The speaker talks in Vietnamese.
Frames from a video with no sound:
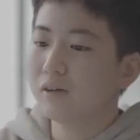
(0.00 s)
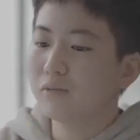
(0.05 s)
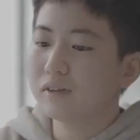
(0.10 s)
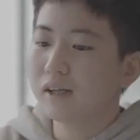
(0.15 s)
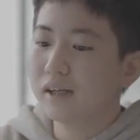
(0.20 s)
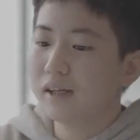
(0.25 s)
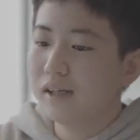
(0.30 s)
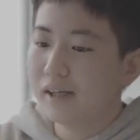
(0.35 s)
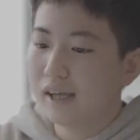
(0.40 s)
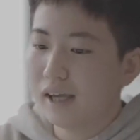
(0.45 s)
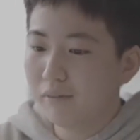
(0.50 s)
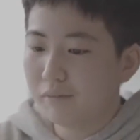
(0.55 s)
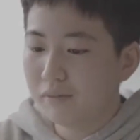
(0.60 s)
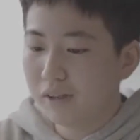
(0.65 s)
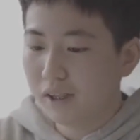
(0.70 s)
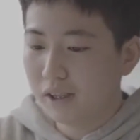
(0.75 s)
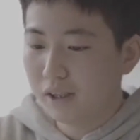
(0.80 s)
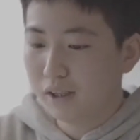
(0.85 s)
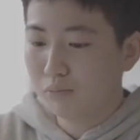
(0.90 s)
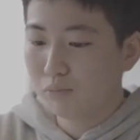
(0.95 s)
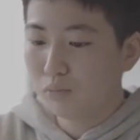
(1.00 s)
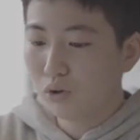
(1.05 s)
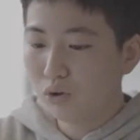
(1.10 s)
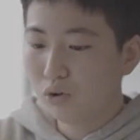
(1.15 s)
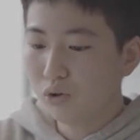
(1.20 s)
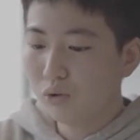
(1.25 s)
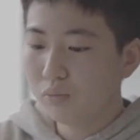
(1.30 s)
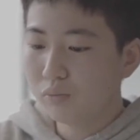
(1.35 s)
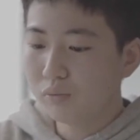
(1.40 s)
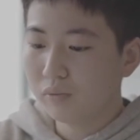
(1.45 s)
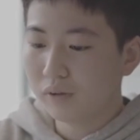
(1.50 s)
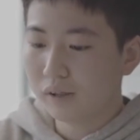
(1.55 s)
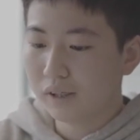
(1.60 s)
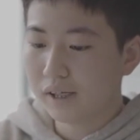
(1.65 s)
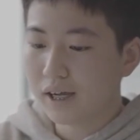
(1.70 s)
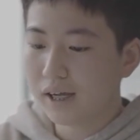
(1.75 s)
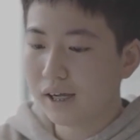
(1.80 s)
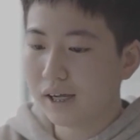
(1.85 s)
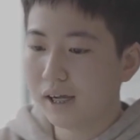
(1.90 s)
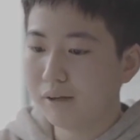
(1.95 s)
Như trong gia đình em thì mỗi
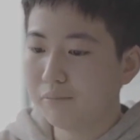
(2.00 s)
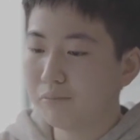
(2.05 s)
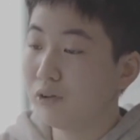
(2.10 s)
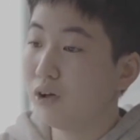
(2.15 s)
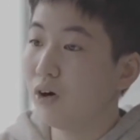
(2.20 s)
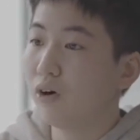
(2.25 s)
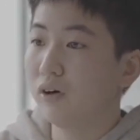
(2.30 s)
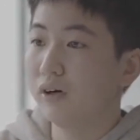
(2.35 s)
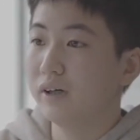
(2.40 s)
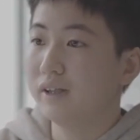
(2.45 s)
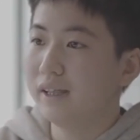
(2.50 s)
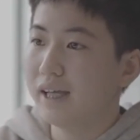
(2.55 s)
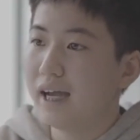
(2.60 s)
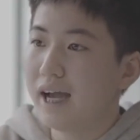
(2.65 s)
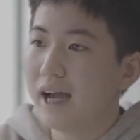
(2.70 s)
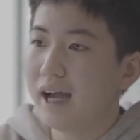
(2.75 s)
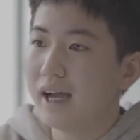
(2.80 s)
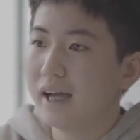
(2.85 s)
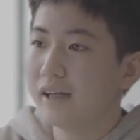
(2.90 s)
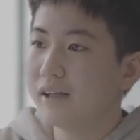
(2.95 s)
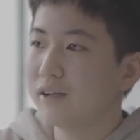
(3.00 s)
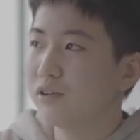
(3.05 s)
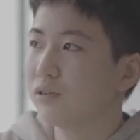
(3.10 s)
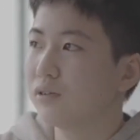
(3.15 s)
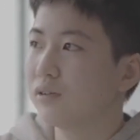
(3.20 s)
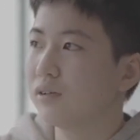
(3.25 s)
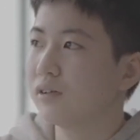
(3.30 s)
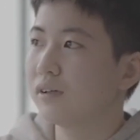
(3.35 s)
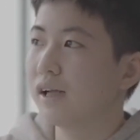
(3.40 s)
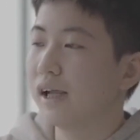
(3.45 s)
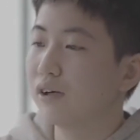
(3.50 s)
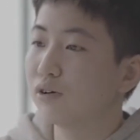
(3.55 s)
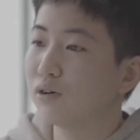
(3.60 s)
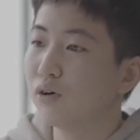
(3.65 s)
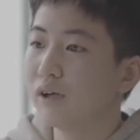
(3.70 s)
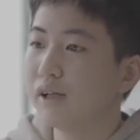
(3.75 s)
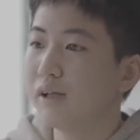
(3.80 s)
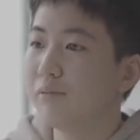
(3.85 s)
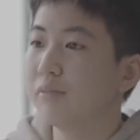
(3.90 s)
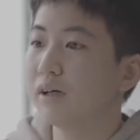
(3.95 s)
lúc các em nhỏ ở nhà ấy,
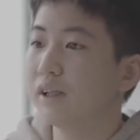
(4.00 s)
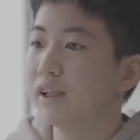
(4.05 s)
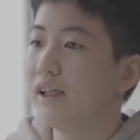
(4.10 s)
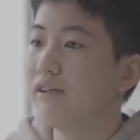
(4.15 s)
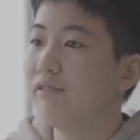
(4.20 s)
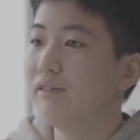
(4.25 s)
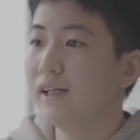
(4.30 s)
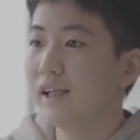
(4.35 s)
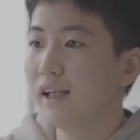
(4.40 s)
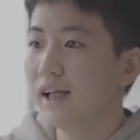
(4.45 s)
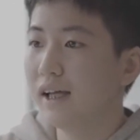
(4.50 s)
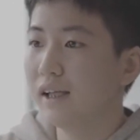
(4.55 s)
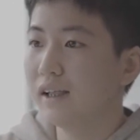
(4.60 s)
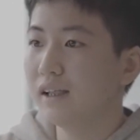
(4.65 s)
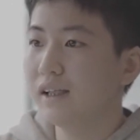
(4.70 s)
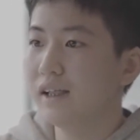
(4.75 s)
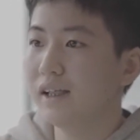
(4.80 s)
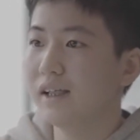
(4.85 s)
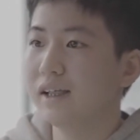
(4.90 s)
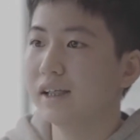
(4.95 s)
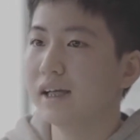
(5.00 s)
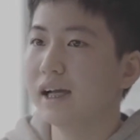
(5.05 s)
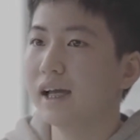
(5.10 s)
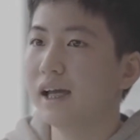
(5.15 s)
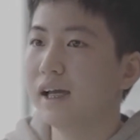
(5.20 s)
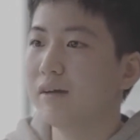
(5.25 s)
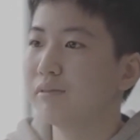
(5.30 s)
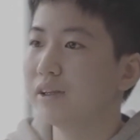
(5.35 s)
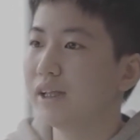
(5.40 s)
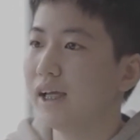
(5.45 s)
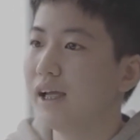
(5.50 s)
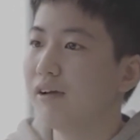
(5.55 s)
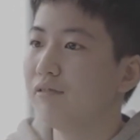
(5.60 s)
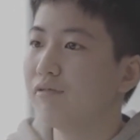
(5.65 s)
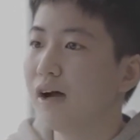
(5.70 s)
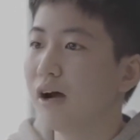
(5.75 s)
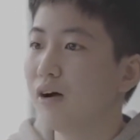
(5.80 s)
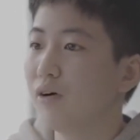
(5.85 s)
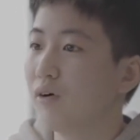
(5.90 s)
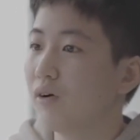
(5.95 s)
rảnh rỗi thì mở tivi lên thì các
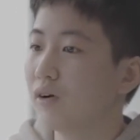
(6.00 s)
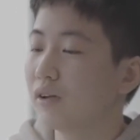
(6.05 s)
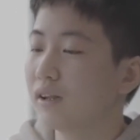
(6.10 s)
em sẽ